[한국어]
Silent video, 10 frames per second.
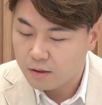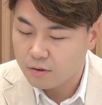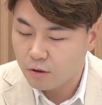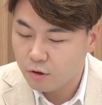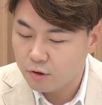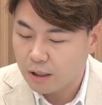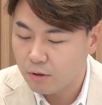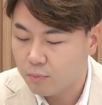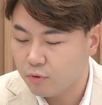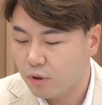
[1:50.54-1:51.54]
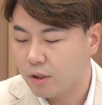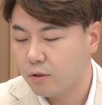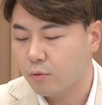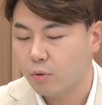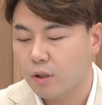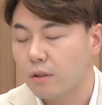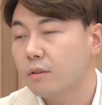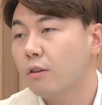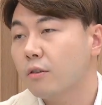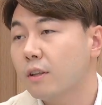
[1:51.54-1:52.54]
이제 석유 자원이 부족했던
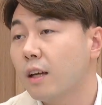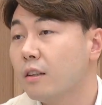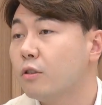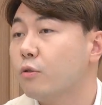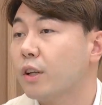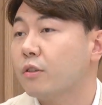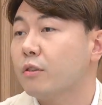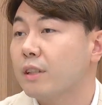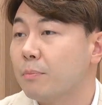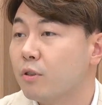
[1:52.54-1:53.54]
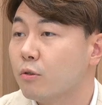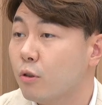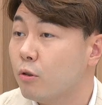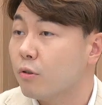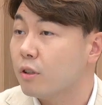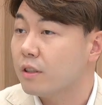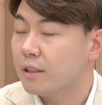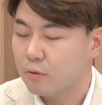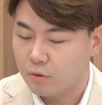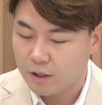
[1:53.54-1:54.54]
독일은 석탄을 이용해서 이제 합성 연료를 이제
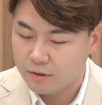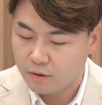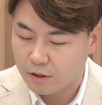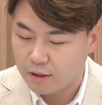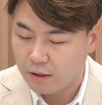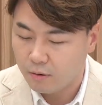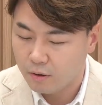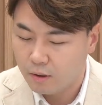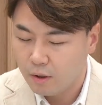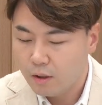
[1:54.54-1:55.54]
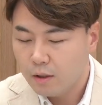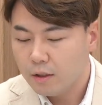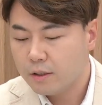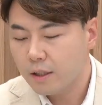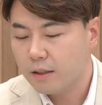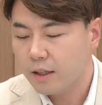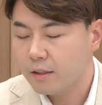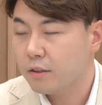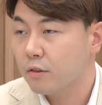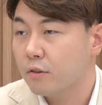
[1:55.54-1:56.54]
제조를 했었는데 있었는데요. 네. 2차
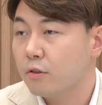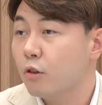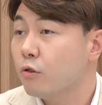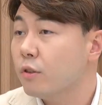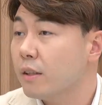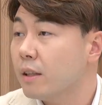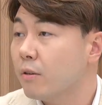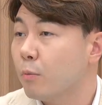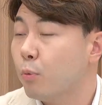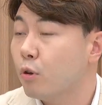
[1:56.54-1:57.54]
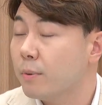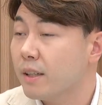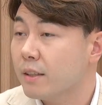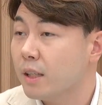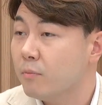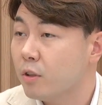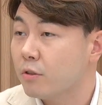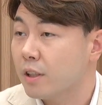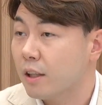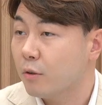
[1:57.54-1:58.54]
세계대전에서 석유 생산과 보급이 상당히
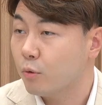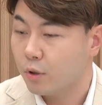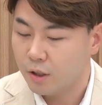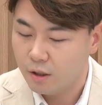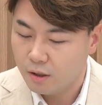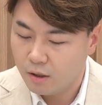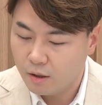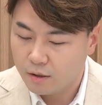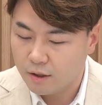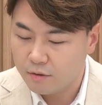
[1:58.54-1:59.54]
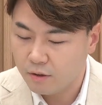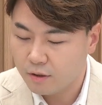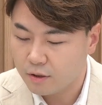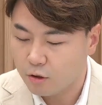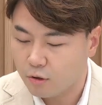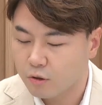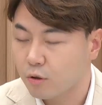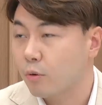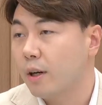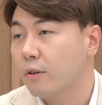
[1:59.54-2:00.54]
힘들었잖아요, 독일이. 네네. 그래서 이제
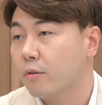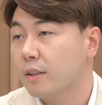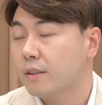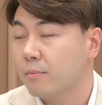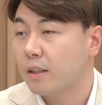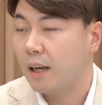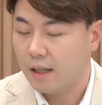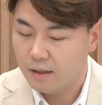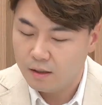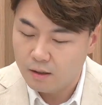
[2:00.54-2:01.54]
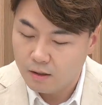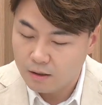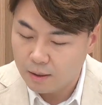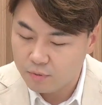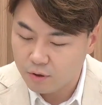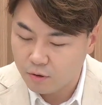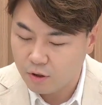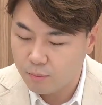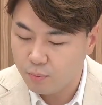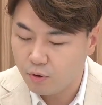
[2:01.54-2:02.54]
적극적으로 활용을 했습니다. 예,
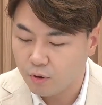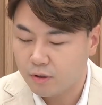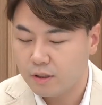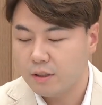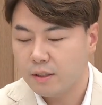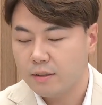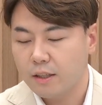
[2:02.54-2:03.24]
합성률 EPR은 2차